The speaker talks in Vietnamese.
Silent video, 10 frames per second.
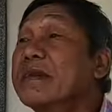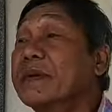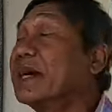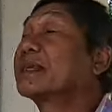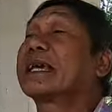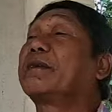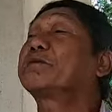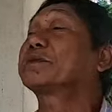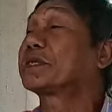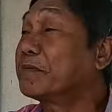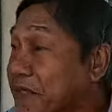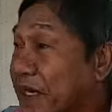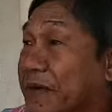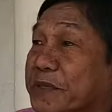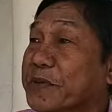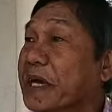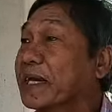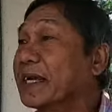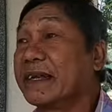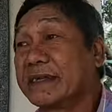bây giờ cháu sống xã hội chủ
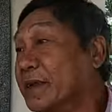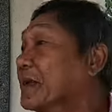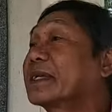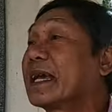nghĩa này là nội cái